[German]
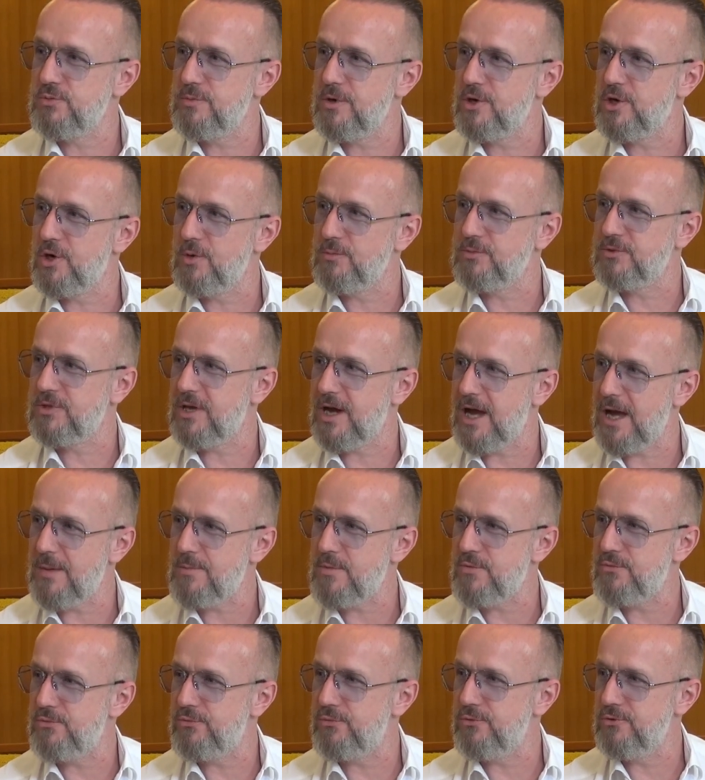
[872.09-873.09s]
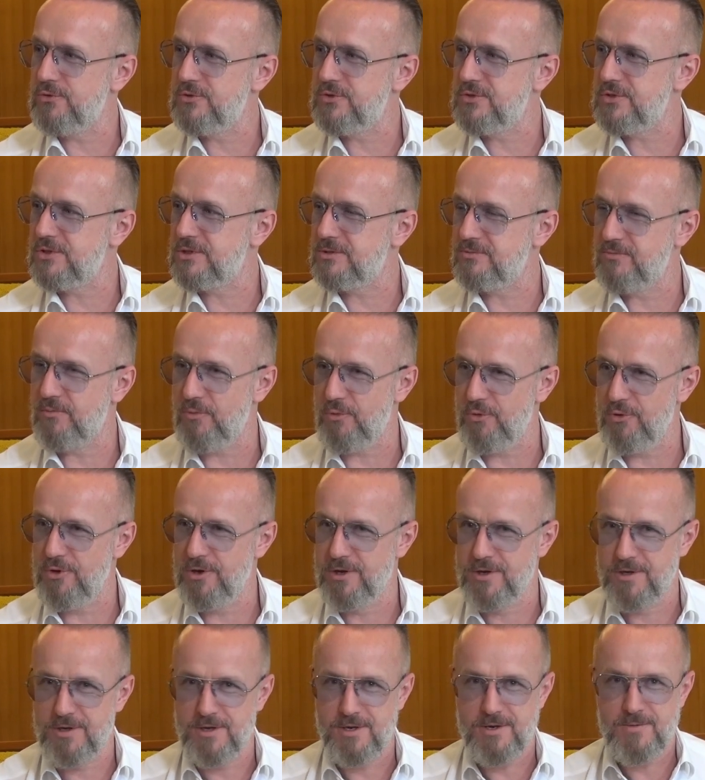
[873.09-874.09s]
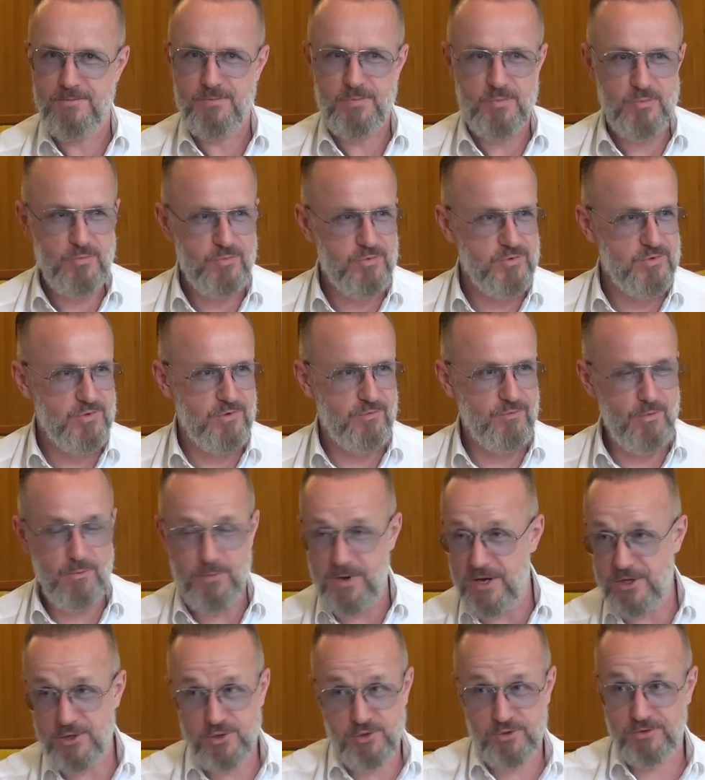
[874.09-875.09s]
Man kommt da rein, man fühlt sich wohl. Und ich fühle mich jetzt